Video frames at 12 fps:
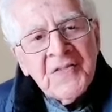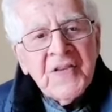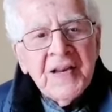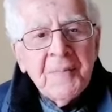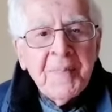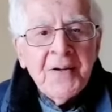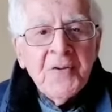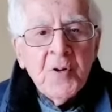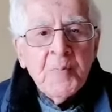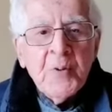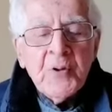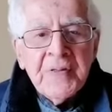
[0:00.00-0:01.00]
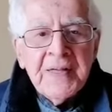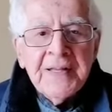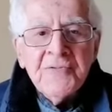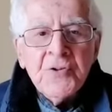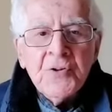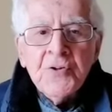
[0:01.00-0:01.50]
y sin embargo por
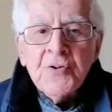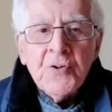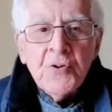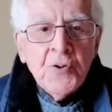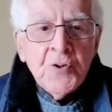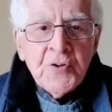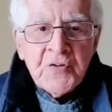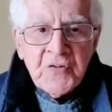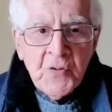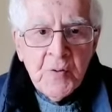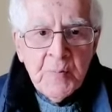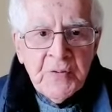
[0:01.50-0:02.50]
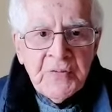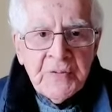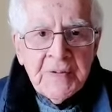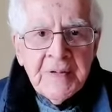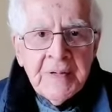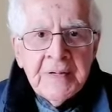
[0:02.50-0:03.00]
dentro no lo somos.